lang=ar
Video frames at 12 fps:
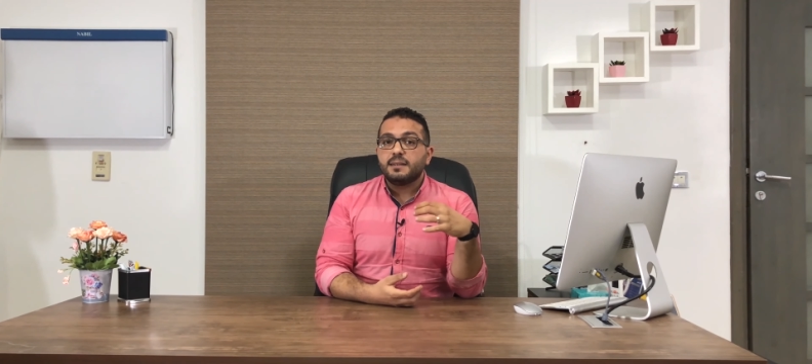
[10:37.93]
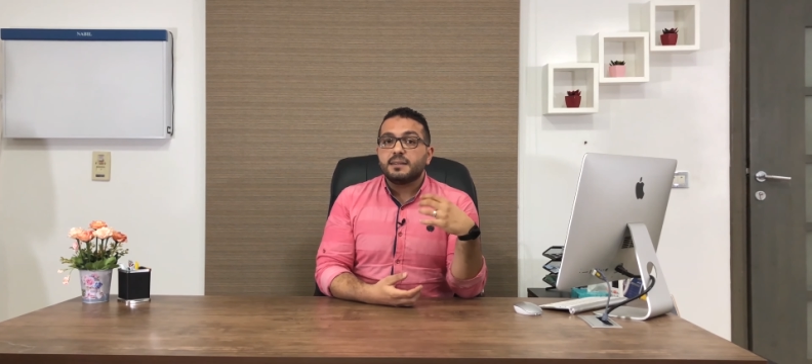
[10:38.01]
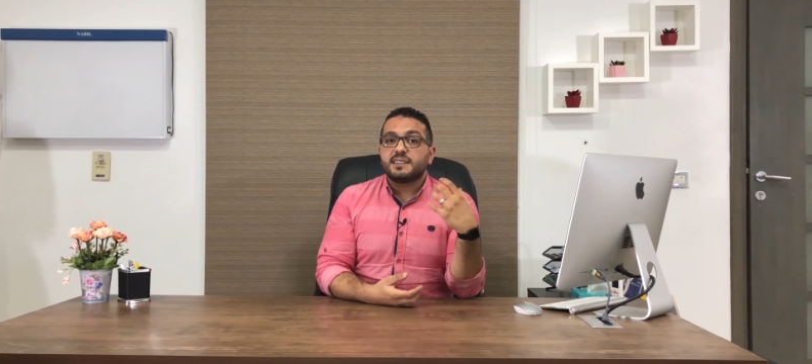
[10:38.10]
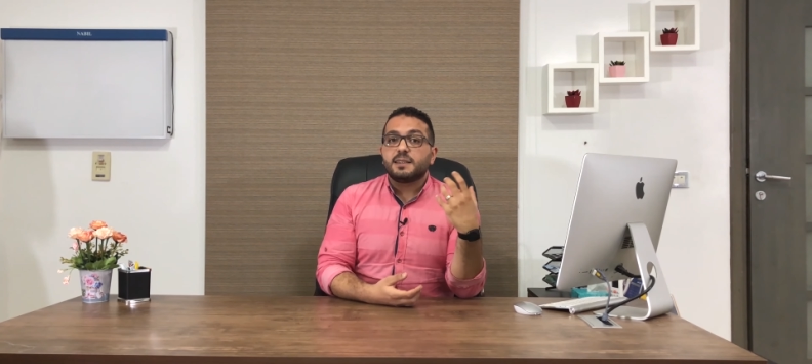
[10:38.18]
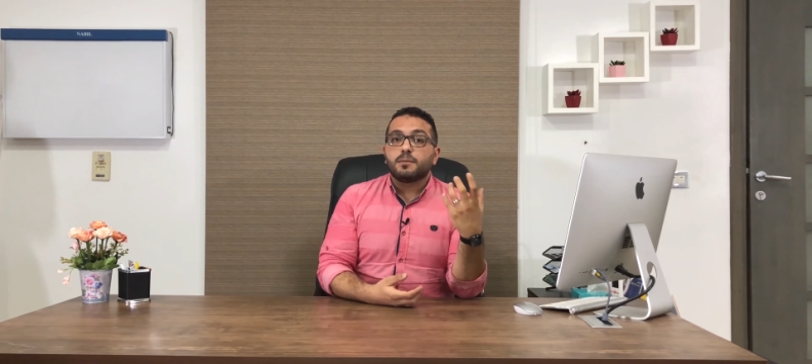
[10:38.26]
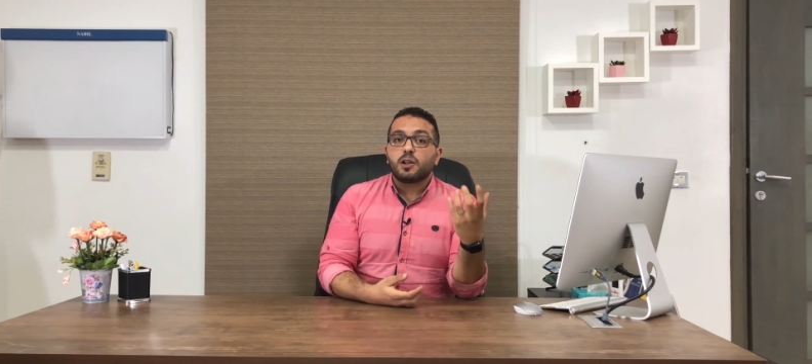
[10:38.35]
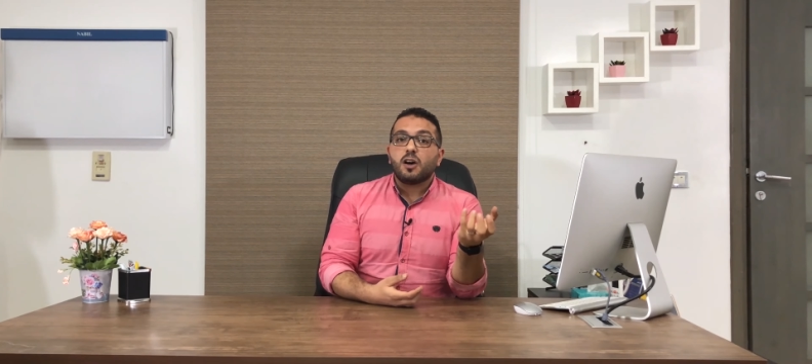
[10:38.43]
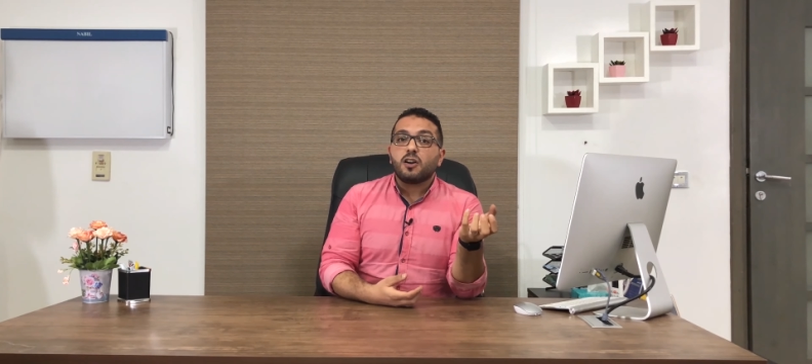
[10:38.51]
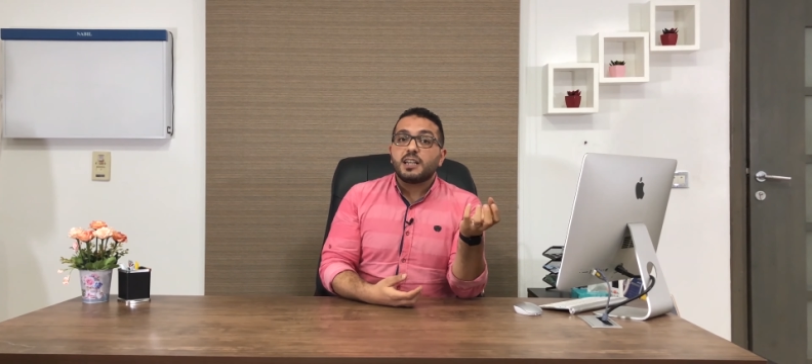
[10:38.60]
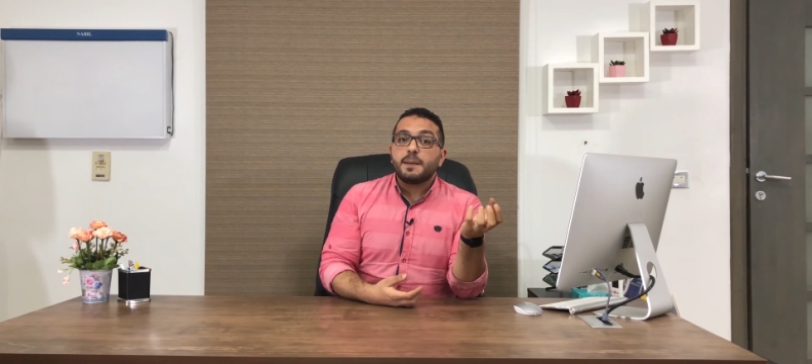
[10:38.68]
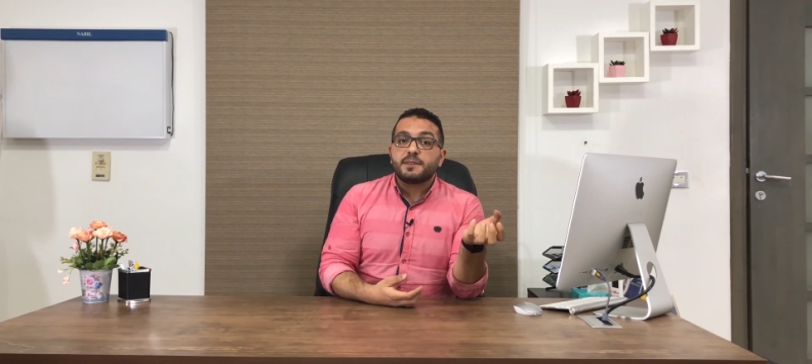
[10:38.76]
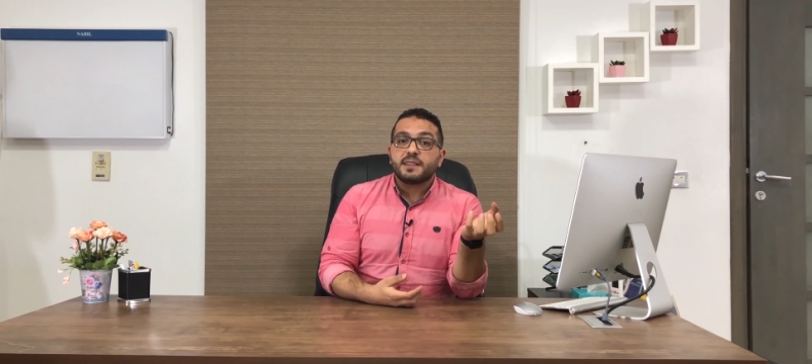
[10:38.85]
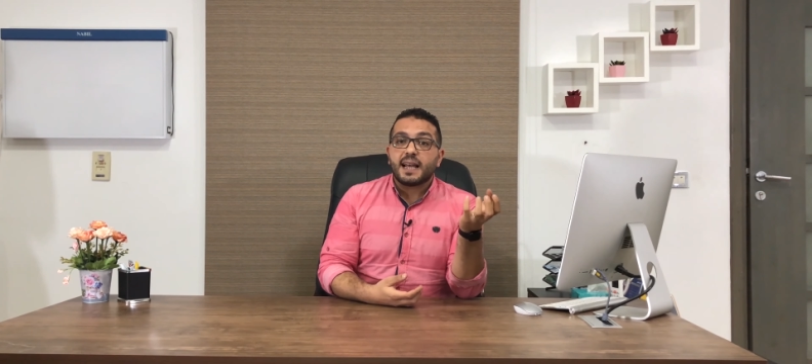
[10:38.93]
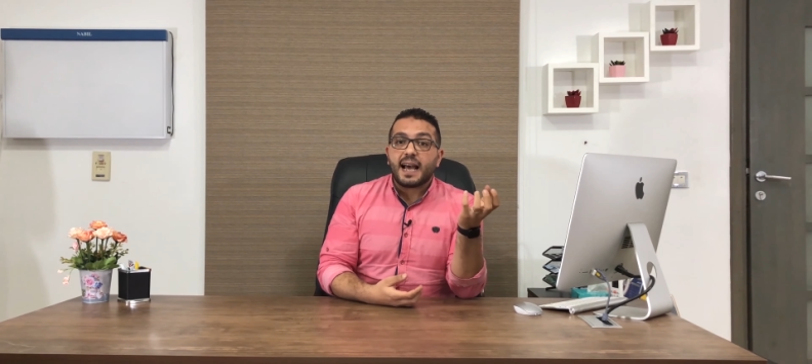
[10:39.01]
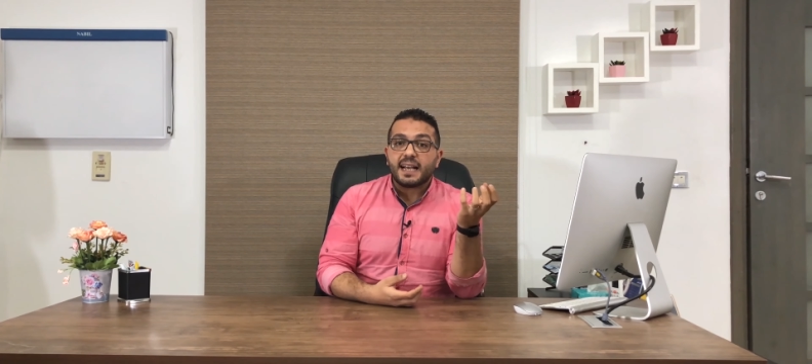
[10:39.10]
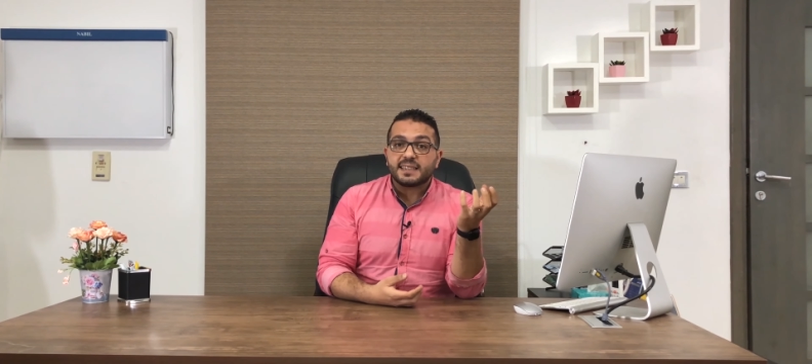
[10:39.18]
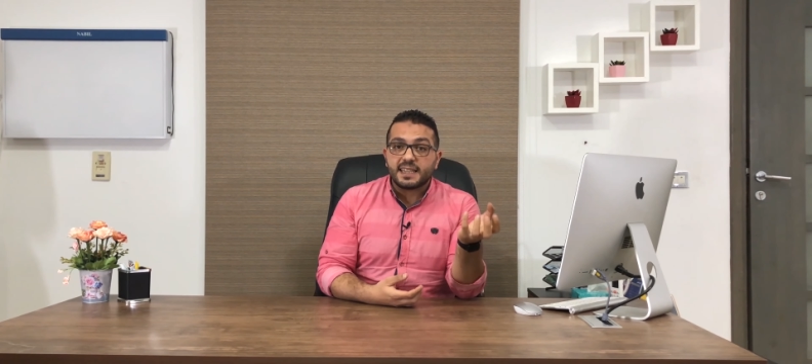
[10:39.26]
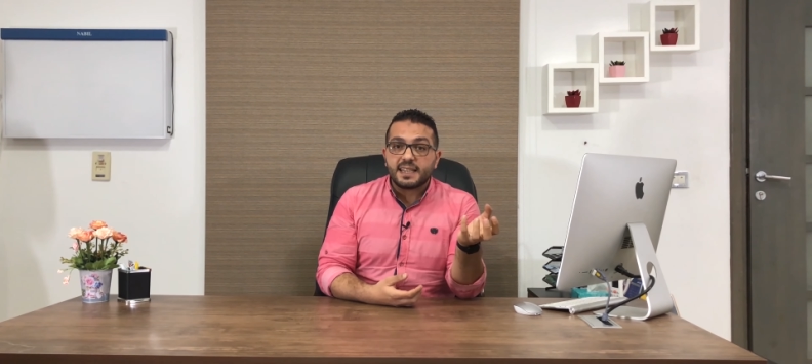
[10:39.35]
استمرار لبس
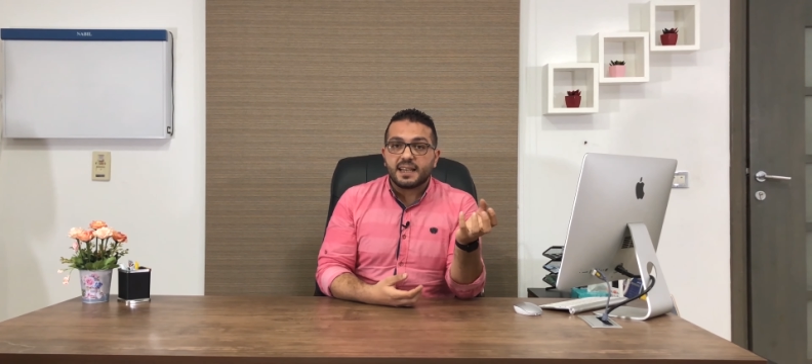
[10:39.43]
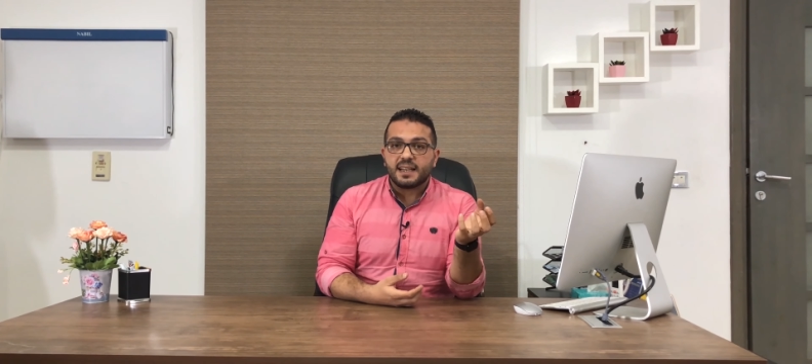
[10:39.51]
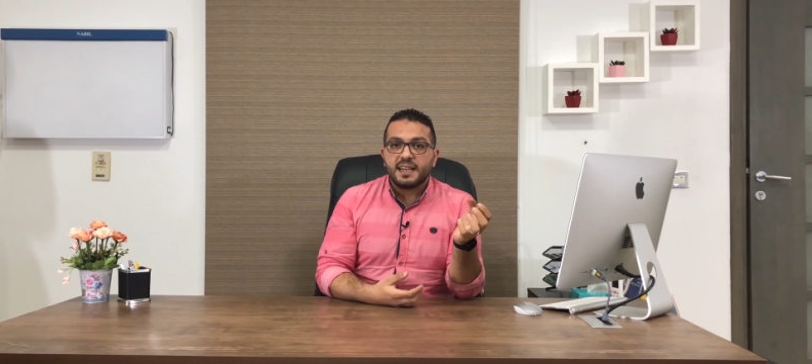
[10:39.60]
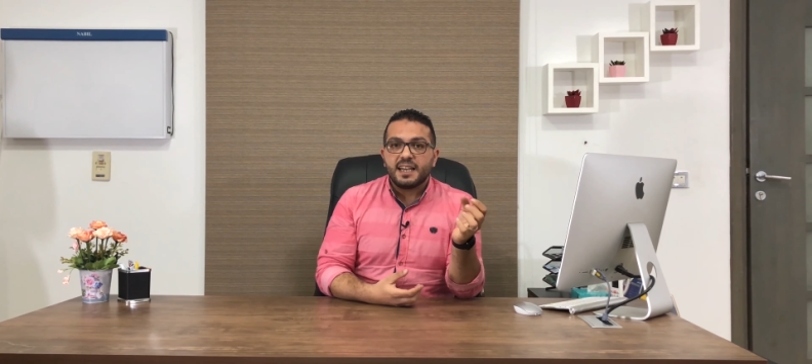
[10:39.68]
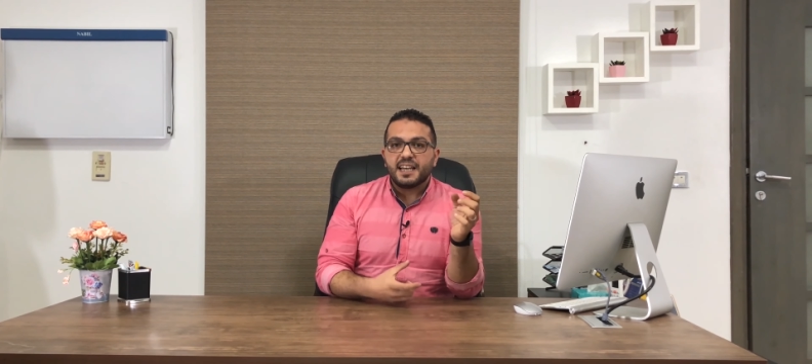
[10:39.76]
الأحذية